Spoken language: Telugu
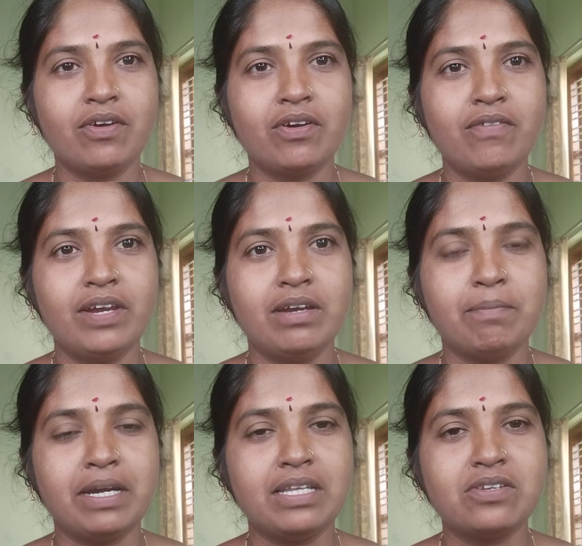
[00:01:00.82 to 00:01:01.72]
ఎవరు కూడా
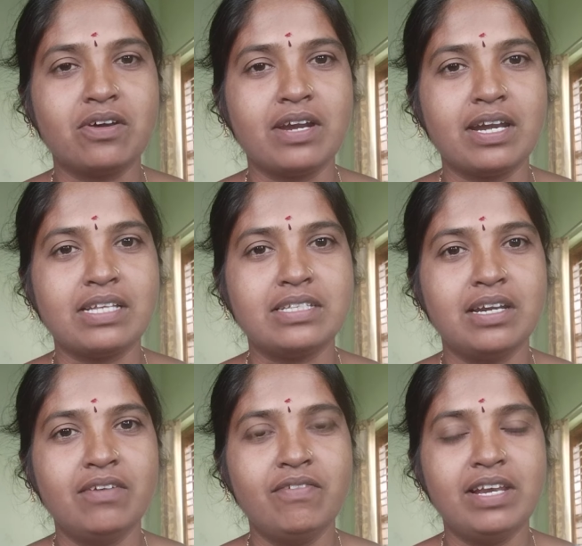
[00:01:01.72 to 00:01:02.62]
వీళ్ళని పట్టించుకోరంట
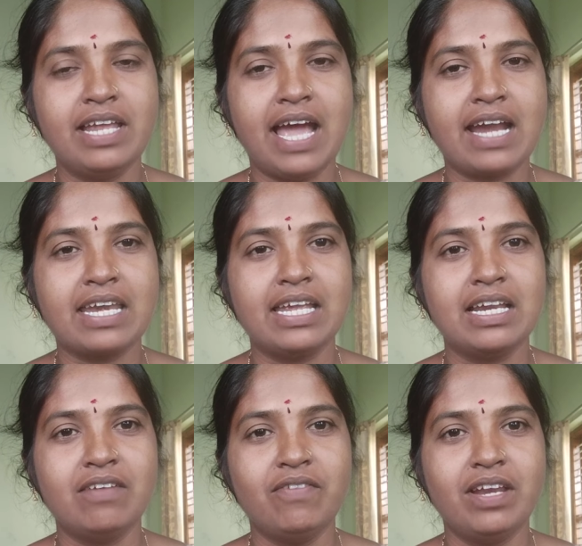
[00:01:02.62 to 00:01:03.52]
అసలు వీళ్ళ
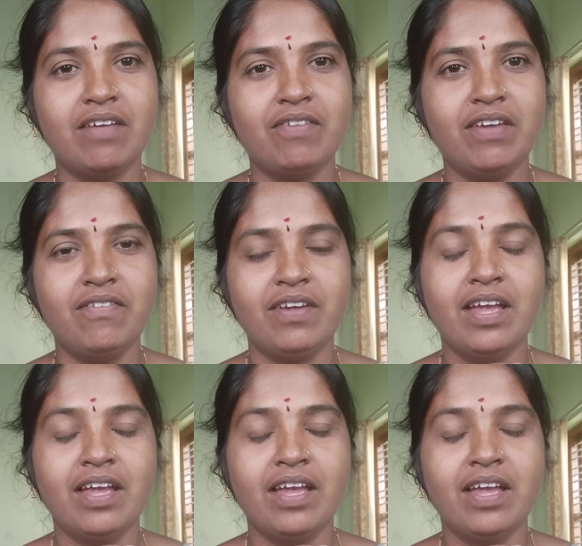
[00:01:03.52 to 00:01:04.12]
యాక్టింగ్లు వీళ్ళవి